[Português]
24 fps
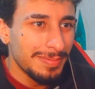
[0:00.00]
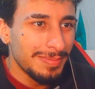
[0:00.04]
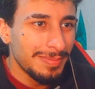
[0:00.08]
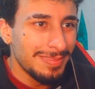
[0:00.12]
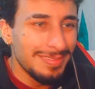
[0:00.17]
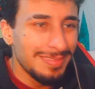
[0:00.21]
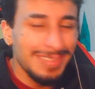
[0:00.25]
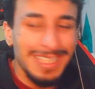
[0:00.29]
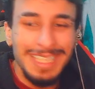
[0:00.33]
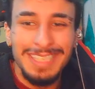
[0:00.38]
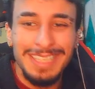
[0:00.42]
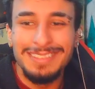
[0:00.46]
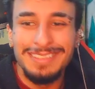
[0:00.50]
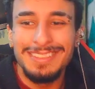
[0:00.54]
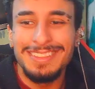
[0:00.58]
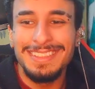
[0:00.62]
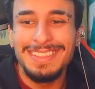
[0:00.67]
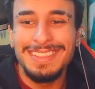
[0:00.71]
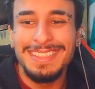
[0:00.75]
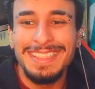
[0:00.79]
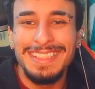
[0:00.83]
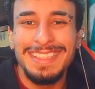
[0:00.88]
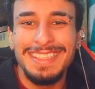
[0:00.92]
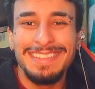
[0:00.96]
Mano, eu tô
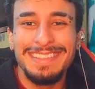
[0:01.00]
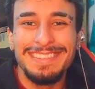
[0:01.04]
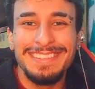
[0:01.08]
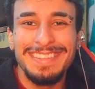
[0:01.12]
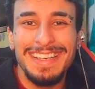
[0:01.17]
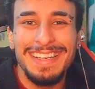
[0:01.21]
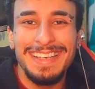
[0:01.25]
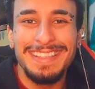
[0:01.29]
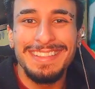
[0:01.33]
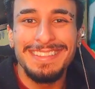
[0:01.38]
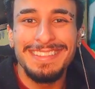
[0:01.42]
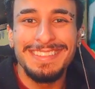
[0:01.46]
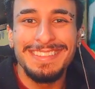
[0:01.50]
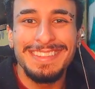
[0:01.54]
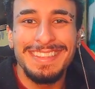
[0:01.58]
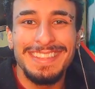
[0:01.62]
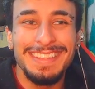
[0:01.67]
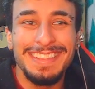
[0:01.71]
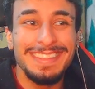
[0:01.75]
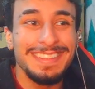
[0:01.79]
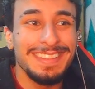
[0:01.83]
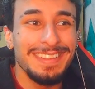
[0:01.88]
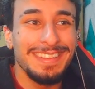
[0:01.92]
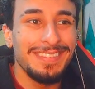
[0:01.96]
entendendo nada do que
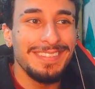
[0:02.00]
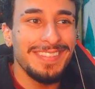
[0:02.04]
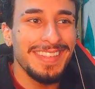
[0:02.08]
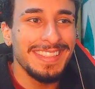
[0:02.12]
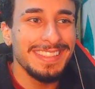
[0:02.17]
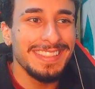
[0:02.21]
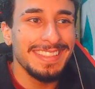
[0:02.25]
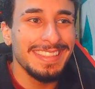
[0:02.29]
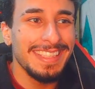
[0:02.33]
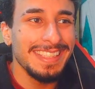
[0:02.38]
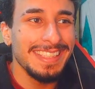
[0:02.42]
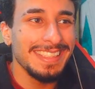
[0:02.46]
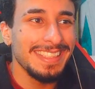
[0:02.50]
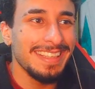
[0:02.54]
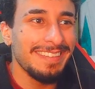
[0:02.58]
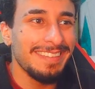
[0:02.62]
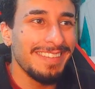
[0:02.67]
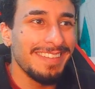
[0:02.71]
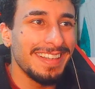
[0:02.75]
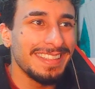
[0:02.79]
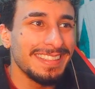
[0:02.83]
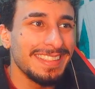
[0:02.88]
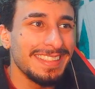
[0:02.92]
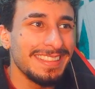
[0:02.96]
eles estão fazendo aqui,
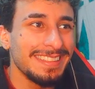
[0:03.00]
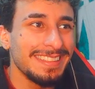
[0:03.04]
mas eles